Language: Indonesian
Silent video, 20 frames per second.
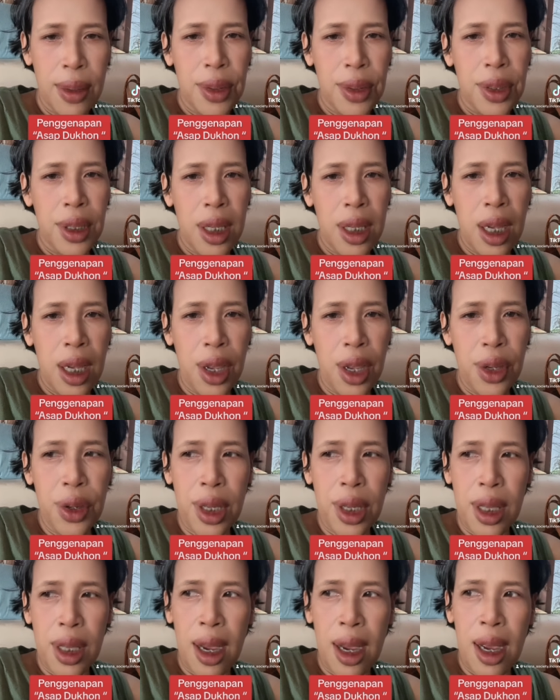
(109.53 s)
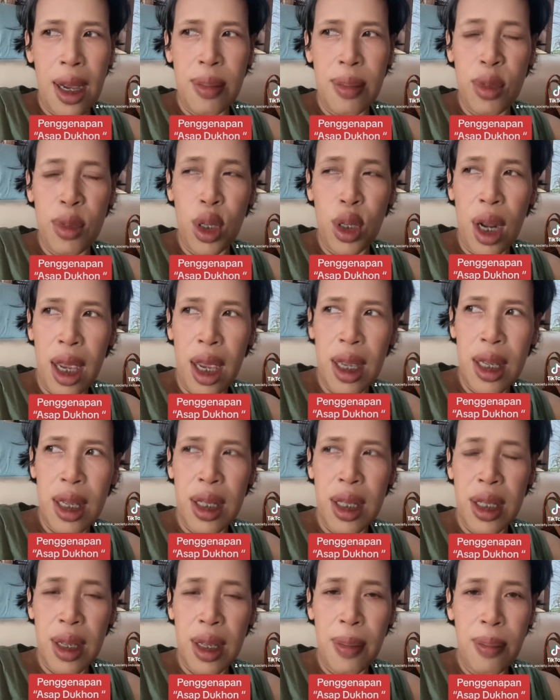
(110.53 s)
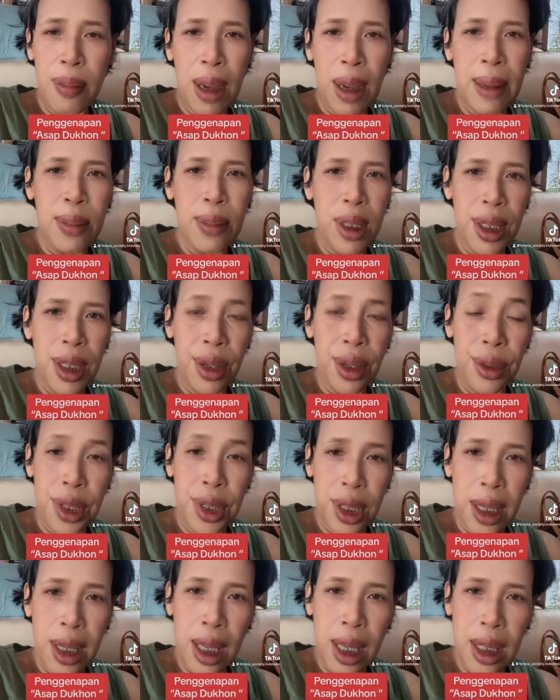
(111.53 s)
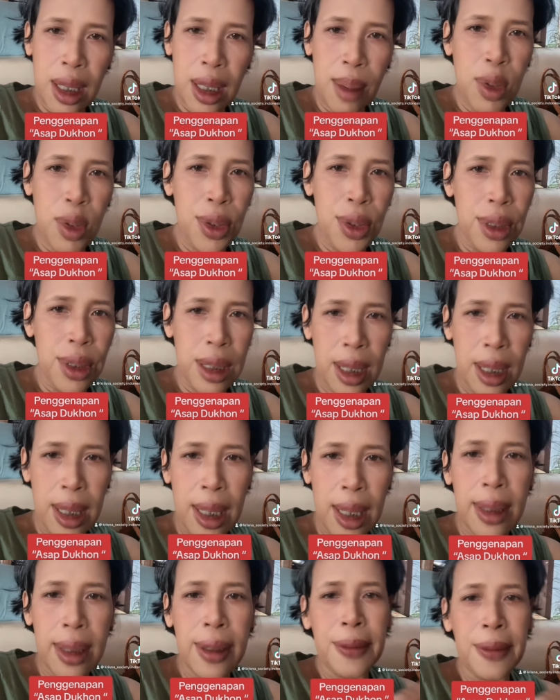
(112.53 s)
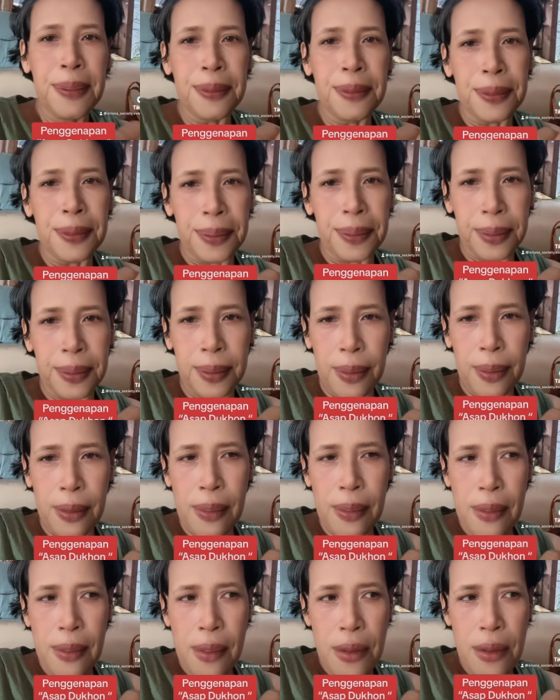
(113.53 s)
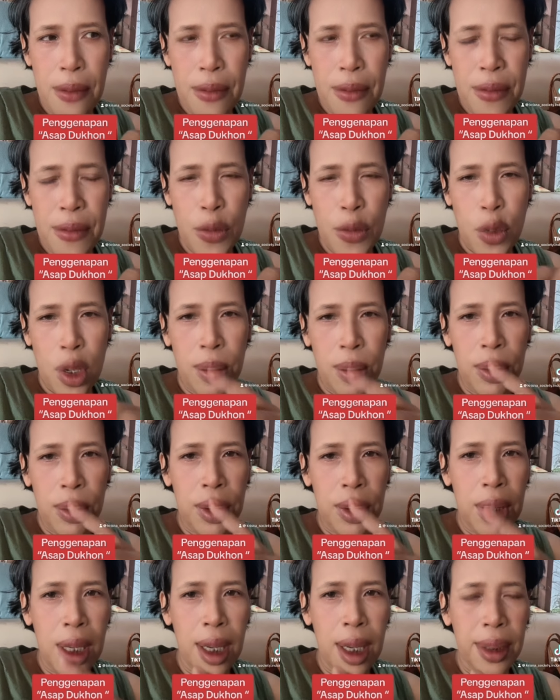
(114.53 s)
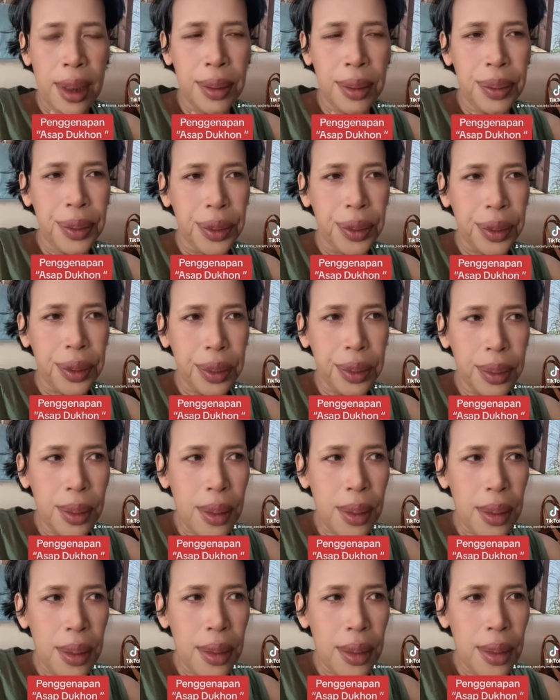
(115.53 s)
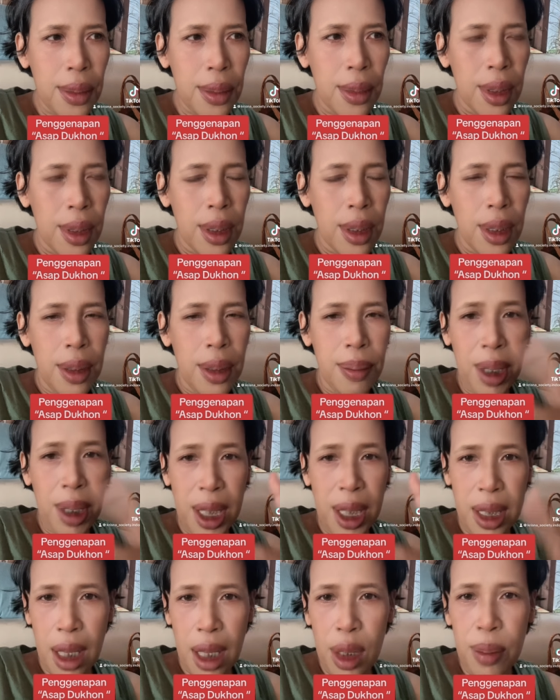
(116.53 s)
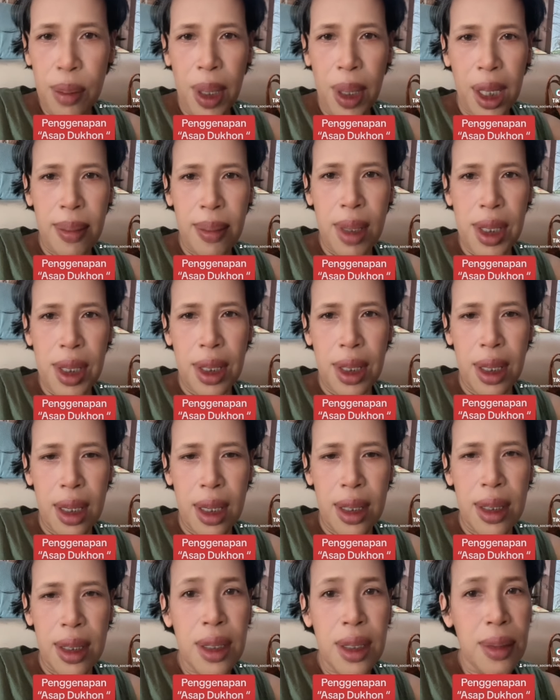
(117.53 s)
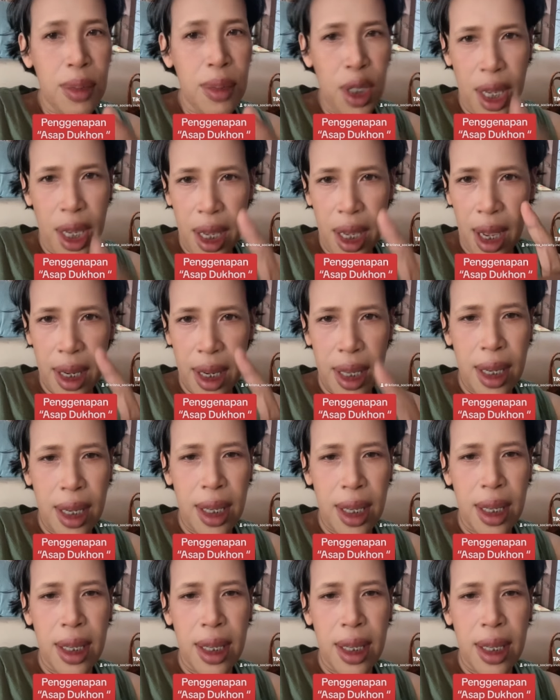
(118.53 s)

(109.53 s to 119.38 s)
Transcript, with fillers: Jadi ayo kita mulai simpan banyak oksigen, tabung oksigen, hmm, kemudian pas lalu pakai masker mulai hari ini,